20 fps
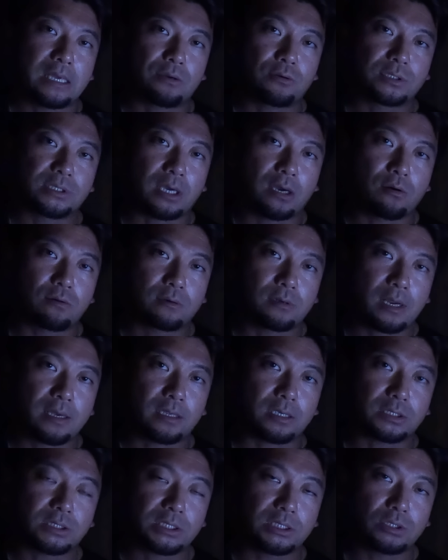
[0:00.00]
ロシア、
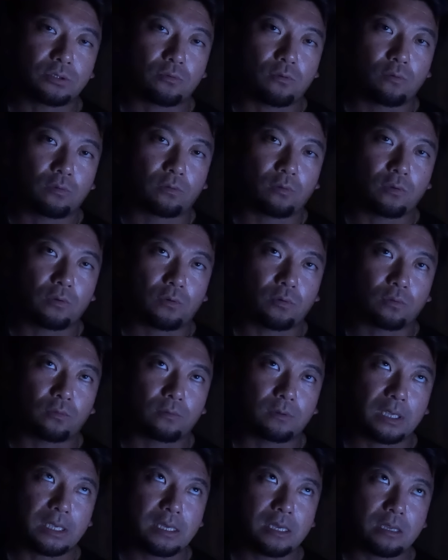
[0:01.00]
ウクライナ侵攻というこ
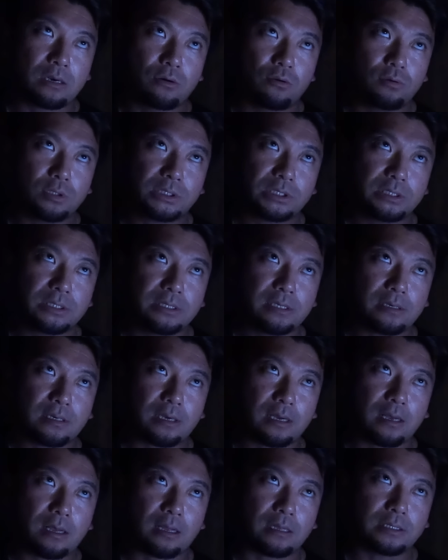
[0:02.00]
とで、ロシア
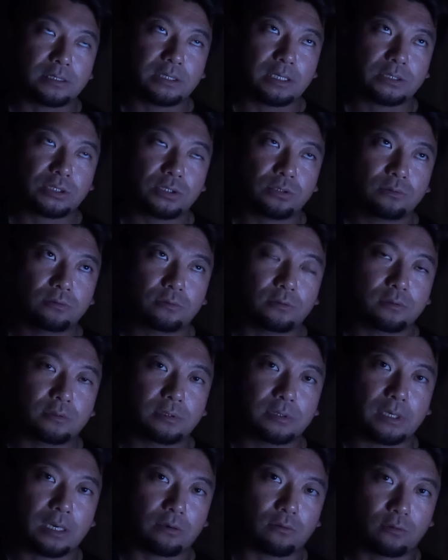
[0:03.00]
が、じゃあ中
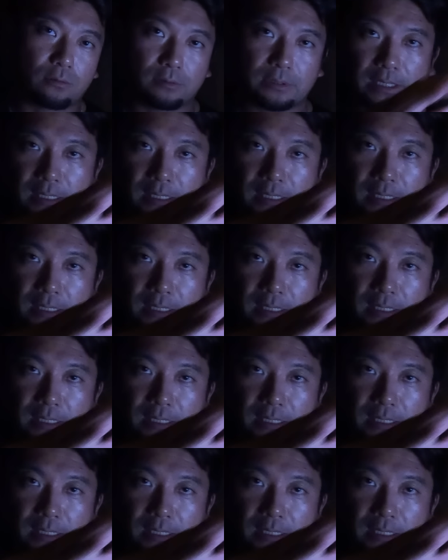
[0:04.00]
国がこの